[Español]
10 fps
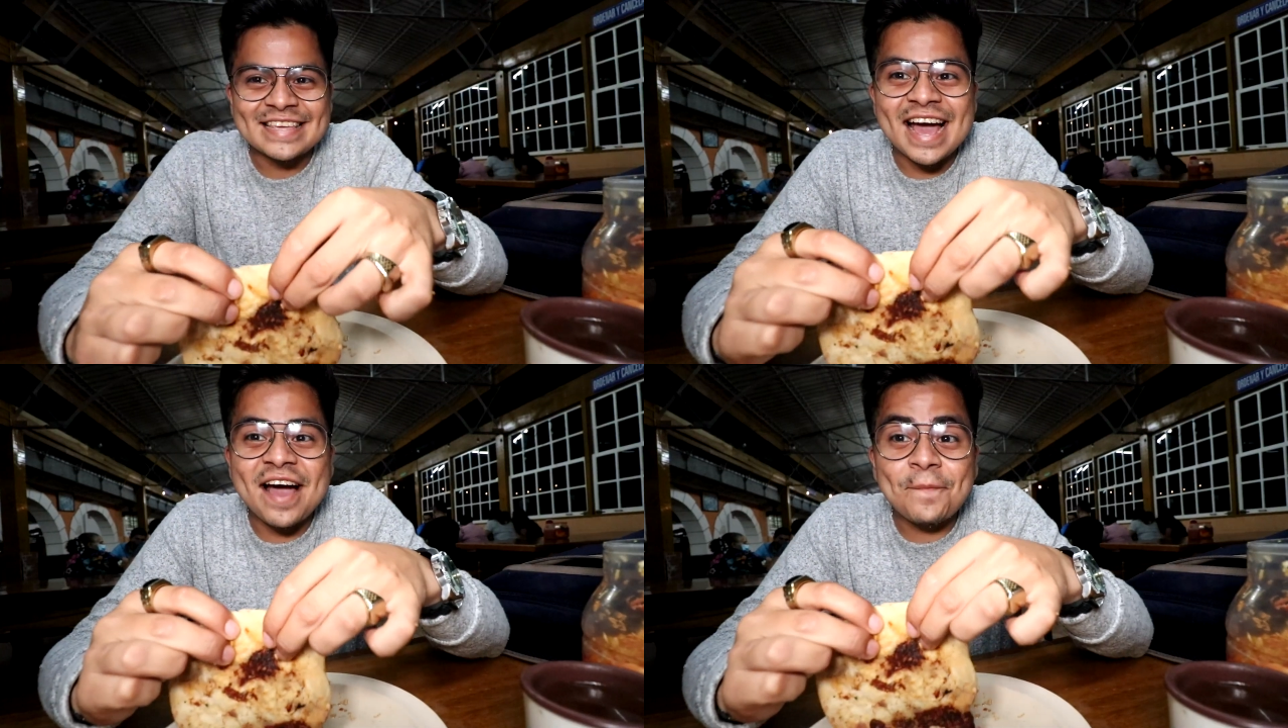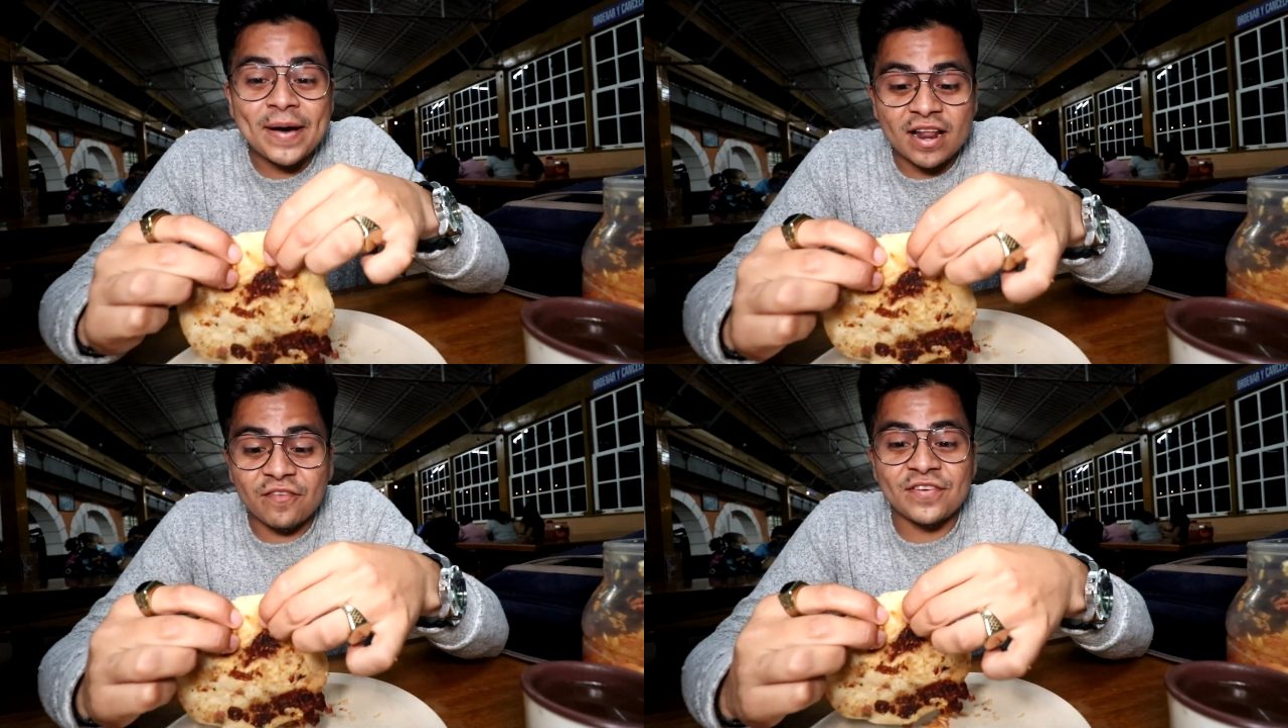Y ya
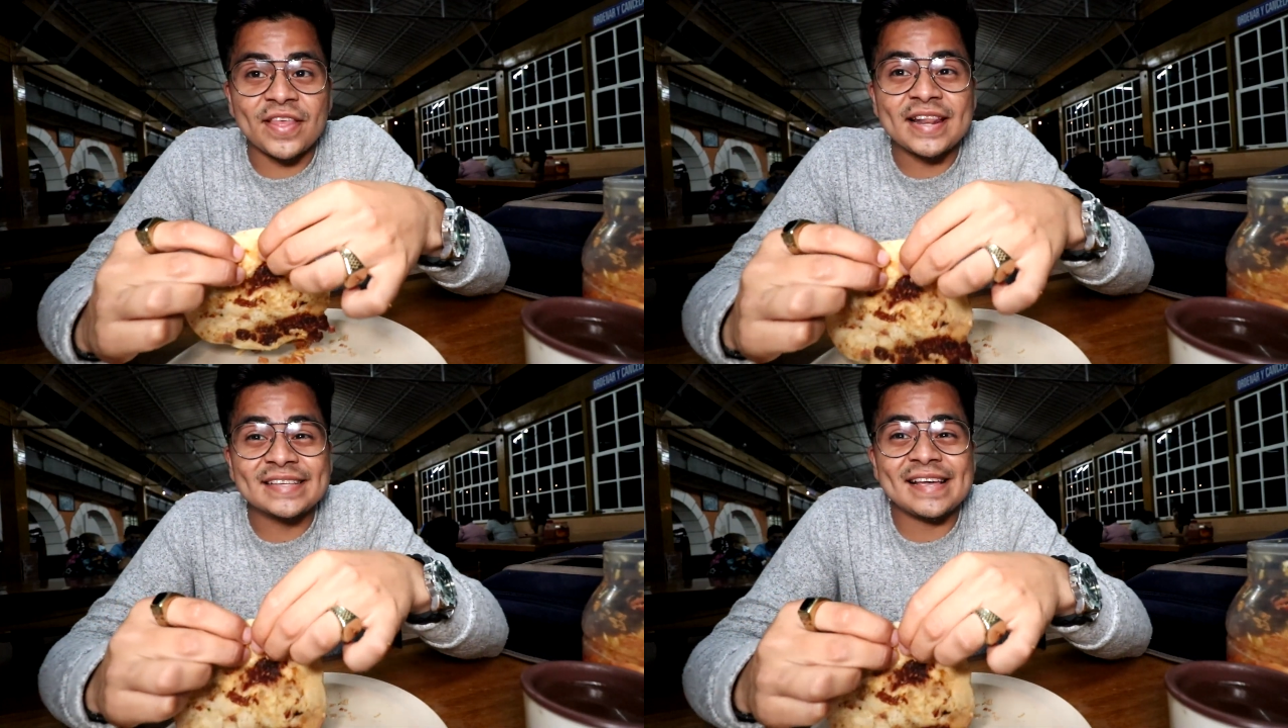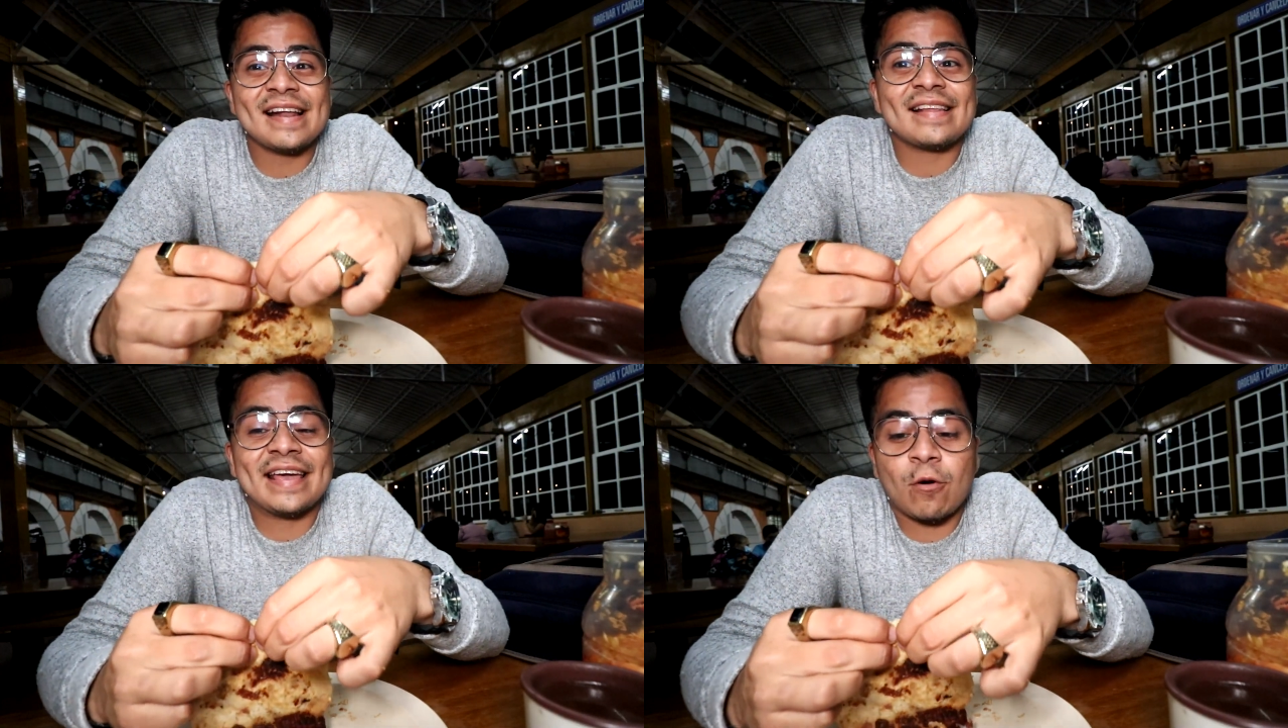para
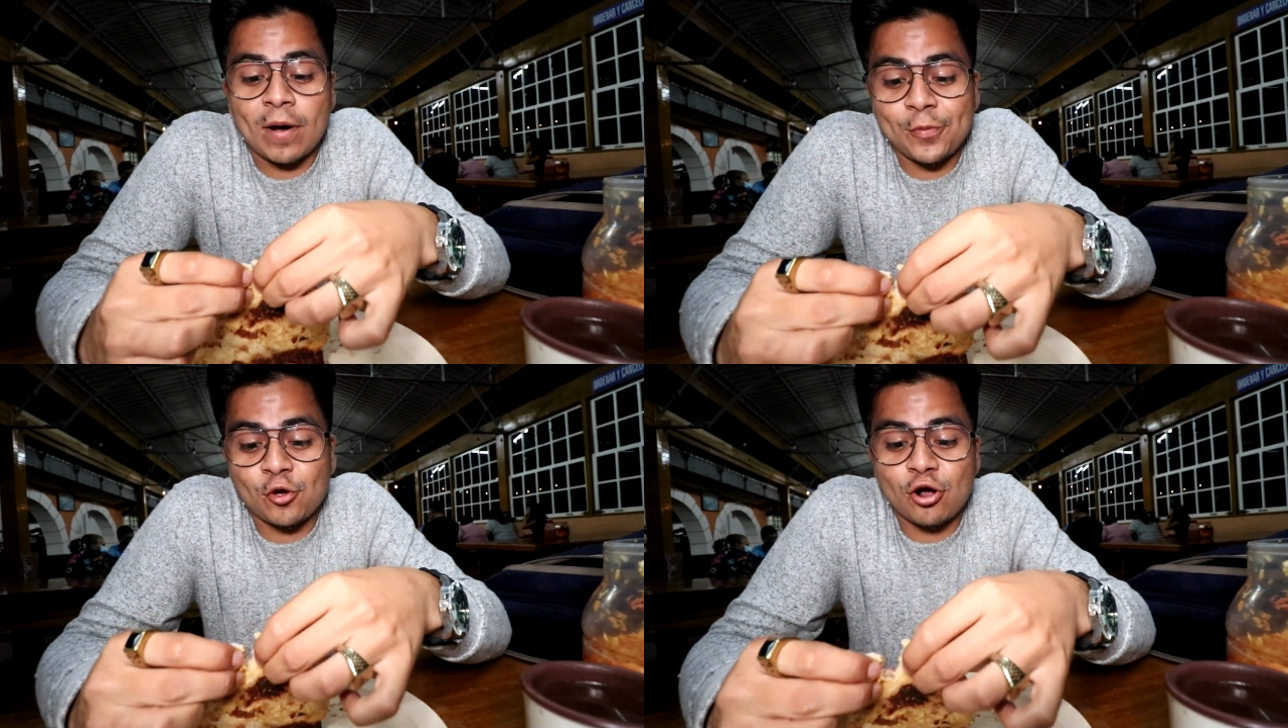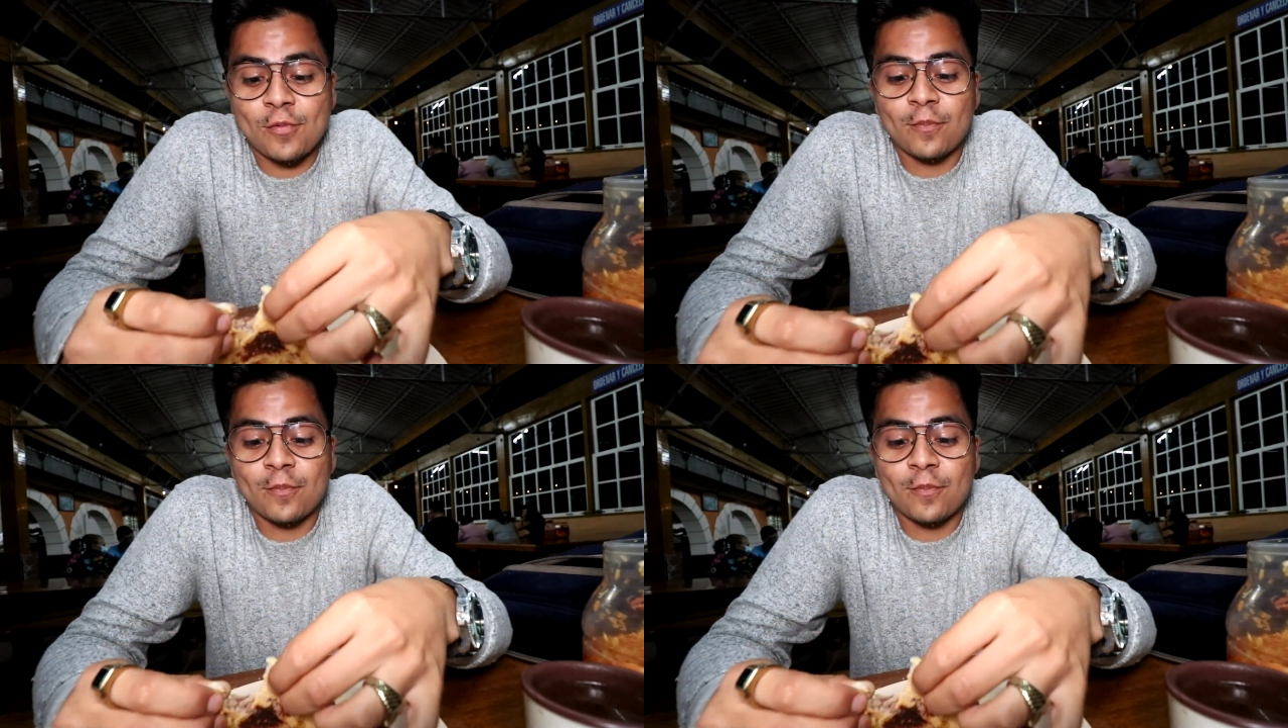finalizar, en cuanto a los